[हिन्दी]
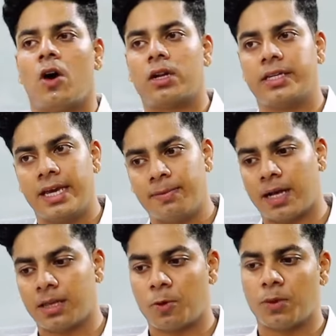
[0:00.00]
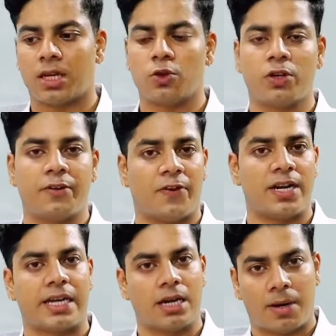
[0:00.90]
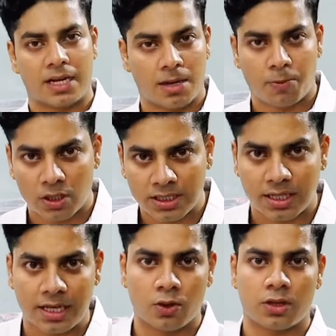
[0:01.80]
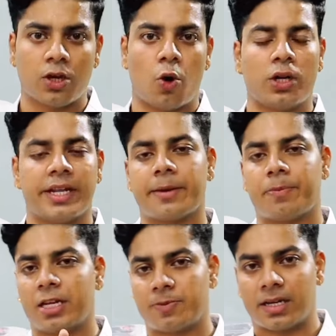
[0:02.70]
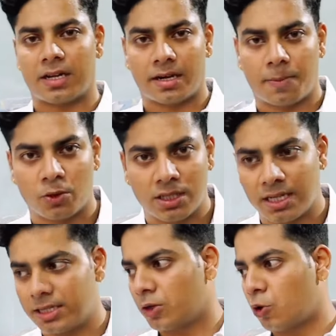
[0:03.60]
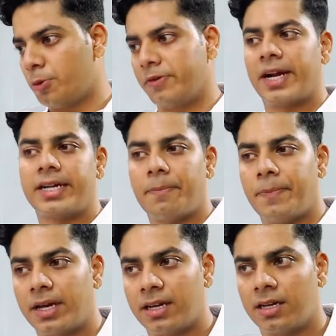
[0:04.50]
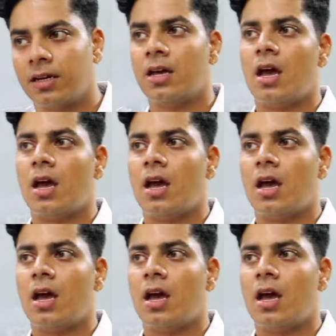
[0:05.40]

और ये बात आपको बता दू रिफंड की हमारे यहाँ पॉलिसी नहीं होती ओनली रिप्लेसमेंट करके आपको दी जाती है कोई भी वेरायटी आप पिक करें